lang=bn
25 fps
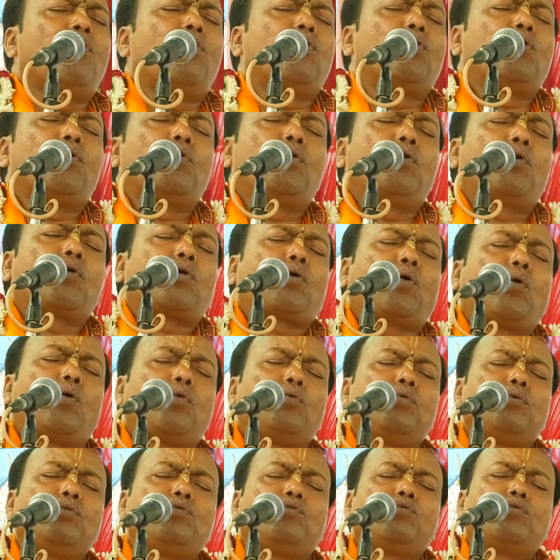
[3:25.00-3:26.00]
অন্য
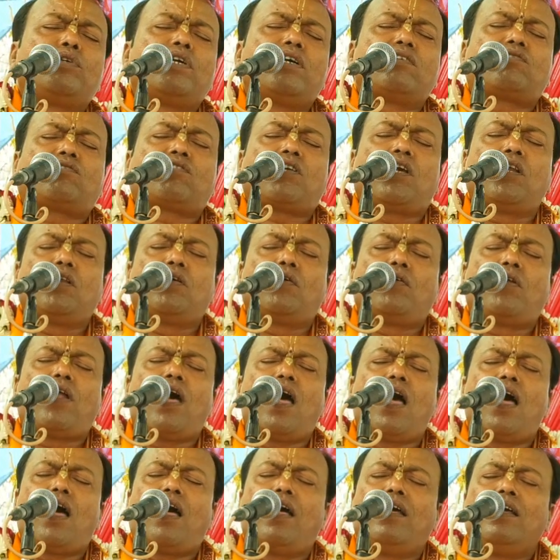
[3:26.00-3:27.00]
কোনো যুগে ছিল
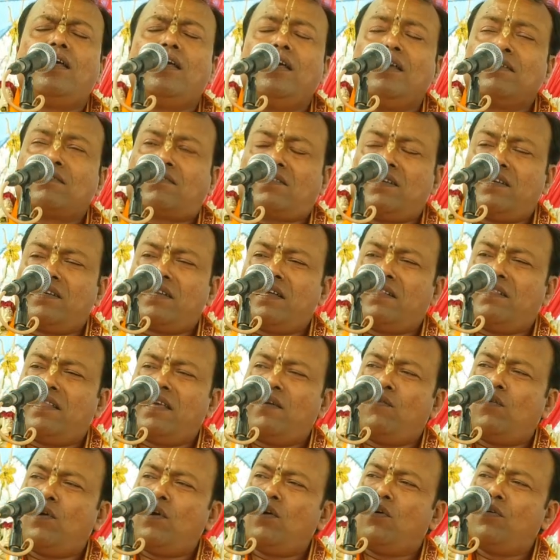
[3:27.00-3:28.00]
না সেটা
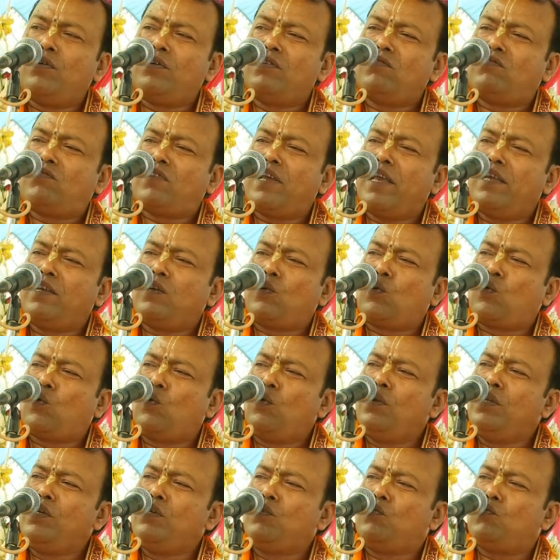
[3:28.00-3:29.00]
দেওয়া হয়েছে এই
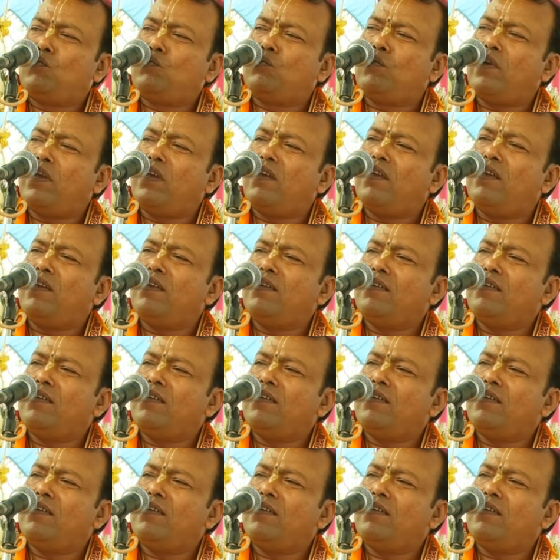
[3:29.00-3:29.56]
কলি যুগে